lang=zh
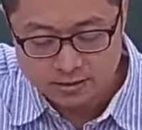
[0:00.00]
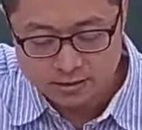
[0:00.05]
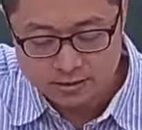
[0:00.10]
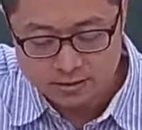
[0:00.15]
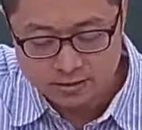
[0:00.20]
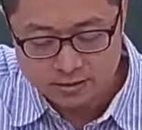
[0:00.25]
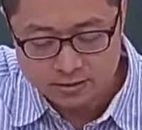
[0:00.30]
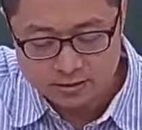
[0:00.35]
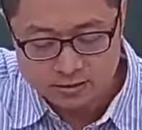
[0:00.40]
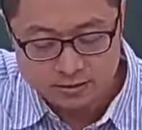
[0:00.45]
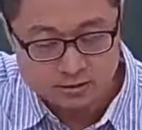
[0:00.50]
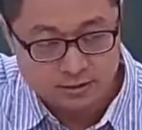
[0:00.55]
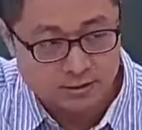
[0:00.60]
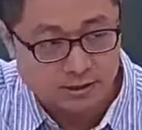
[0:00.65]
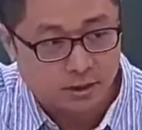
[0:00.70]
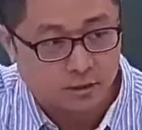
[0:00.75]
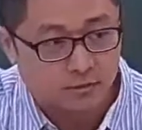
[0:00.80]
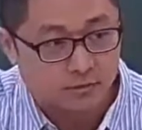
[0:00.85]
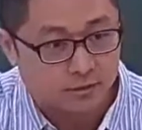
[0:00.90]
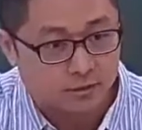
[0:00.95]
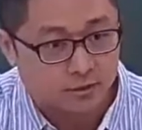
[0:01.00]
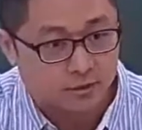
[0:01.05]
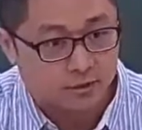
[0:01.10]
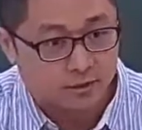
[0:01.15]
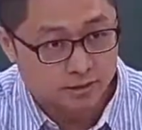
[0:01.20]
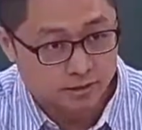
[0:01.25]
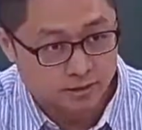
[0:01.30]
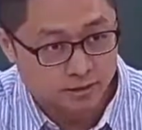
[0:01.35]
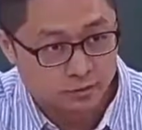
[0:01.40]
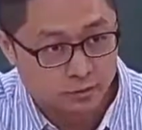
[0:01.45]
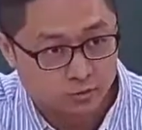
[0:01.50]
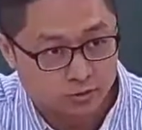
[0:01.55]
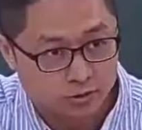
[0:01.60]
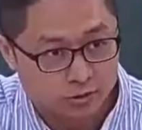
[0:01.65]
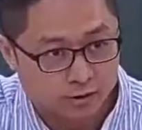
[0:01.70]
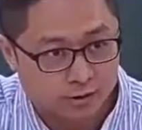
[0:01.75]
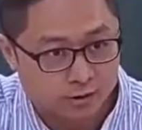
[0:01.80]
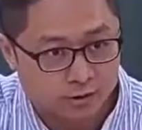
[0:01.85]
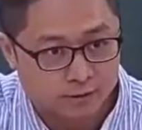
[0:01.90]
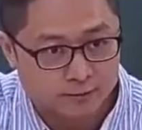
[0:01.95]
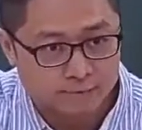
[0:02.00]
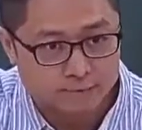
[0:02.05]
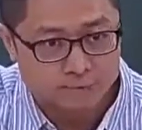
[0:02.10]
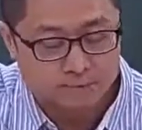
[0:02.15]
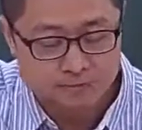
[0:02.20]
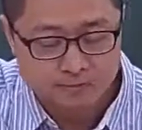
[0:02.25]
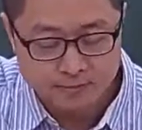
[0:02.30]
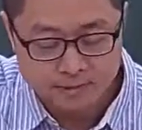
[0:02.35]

一跟小一字母的一，